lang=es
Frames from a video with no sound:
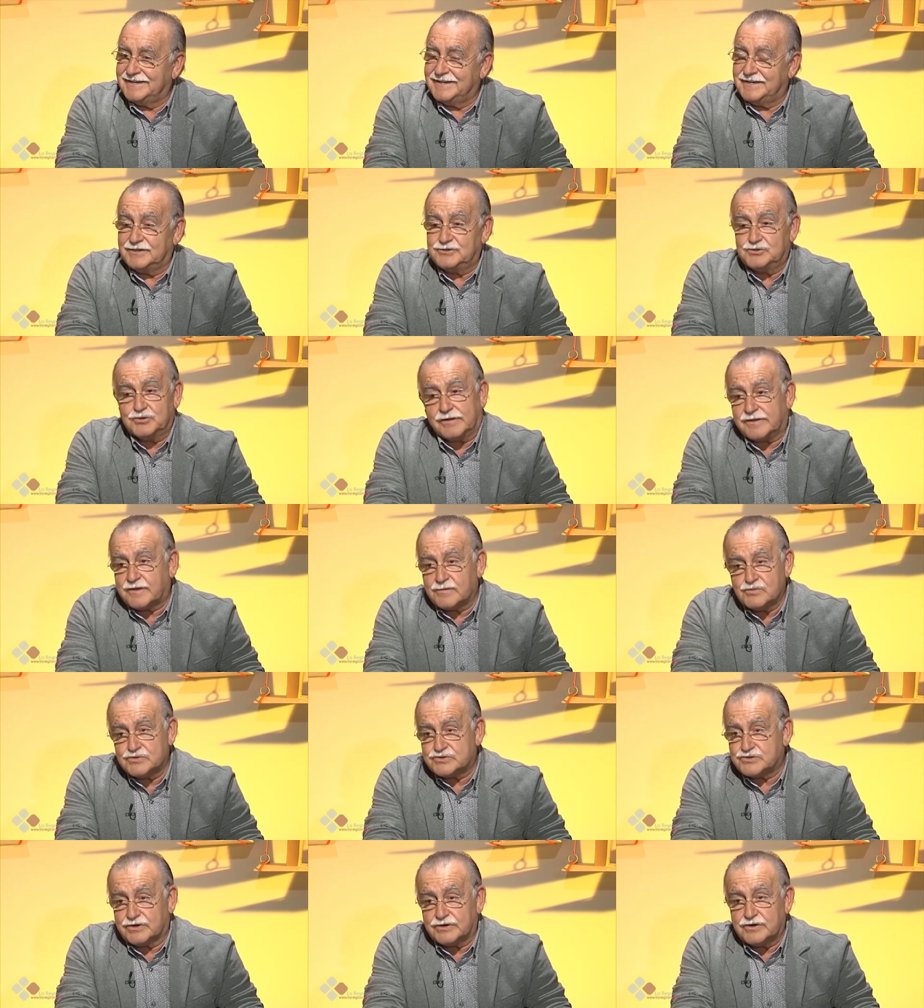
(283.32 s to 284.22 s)
y yo hace
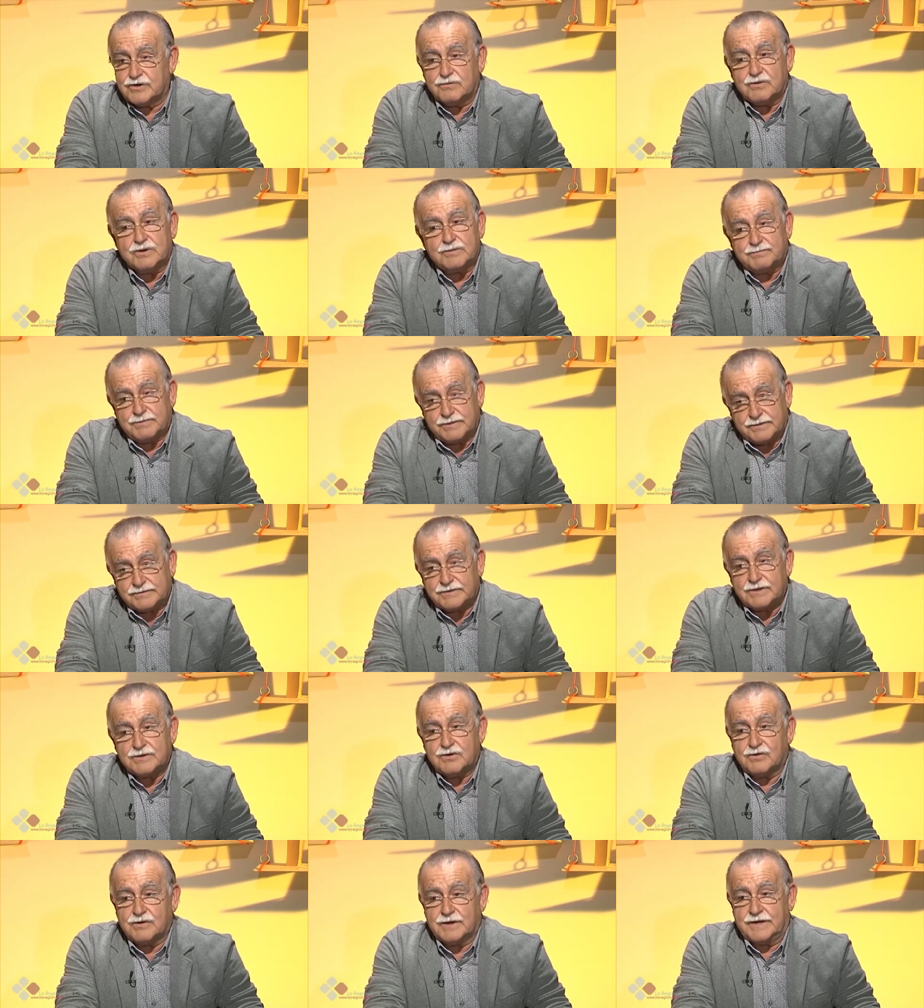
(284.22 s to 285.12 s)
mucho que no voy, pero
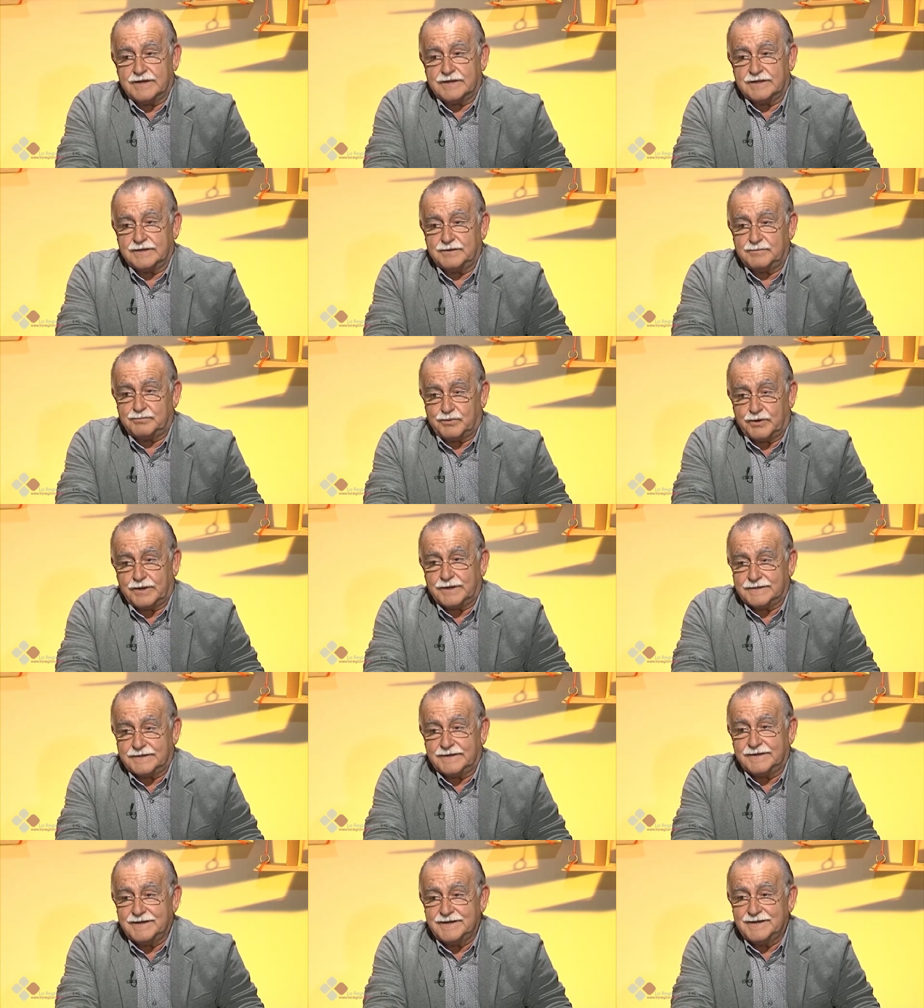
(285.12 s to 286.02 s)
tengo ganas de ir por
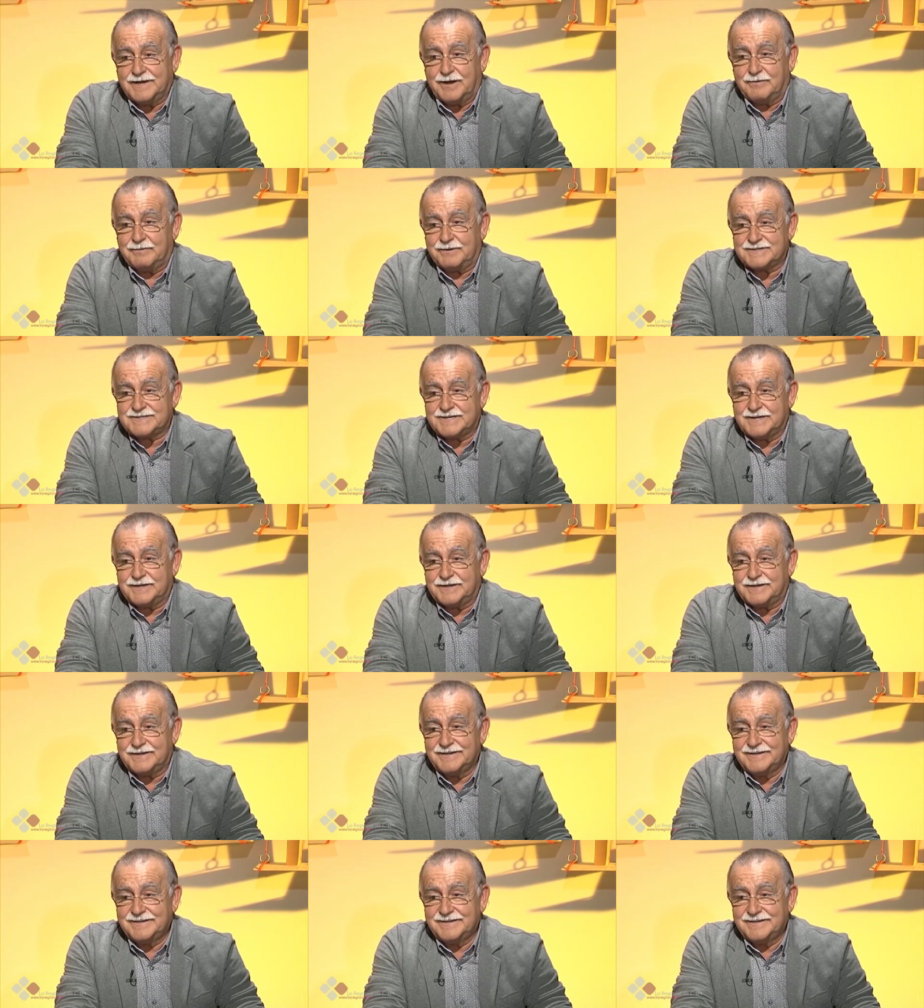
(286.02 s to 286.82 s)
allí, a ver si...